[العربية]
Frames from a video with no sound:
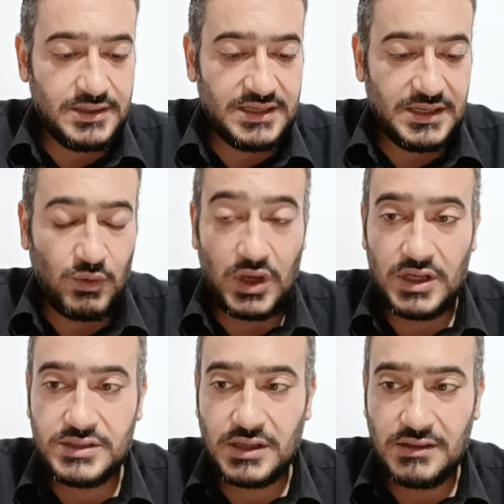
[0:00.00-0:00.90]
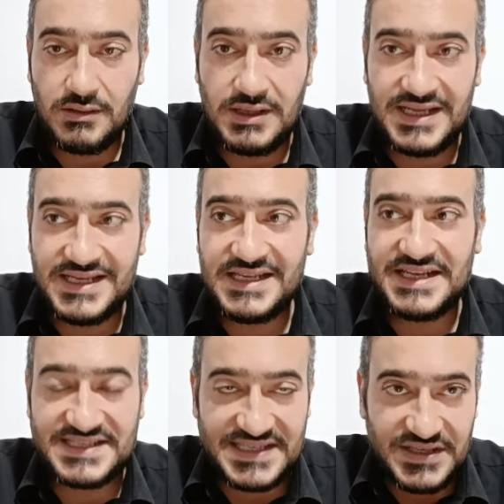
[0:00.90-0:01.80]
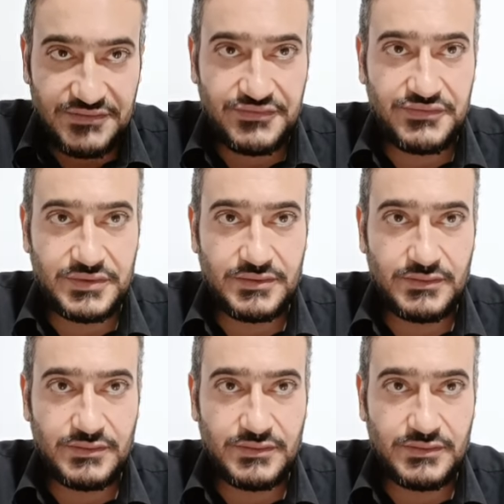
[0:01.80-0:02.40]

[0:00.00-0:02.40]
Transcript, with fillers: لو لا قدر الله لقينا نزيف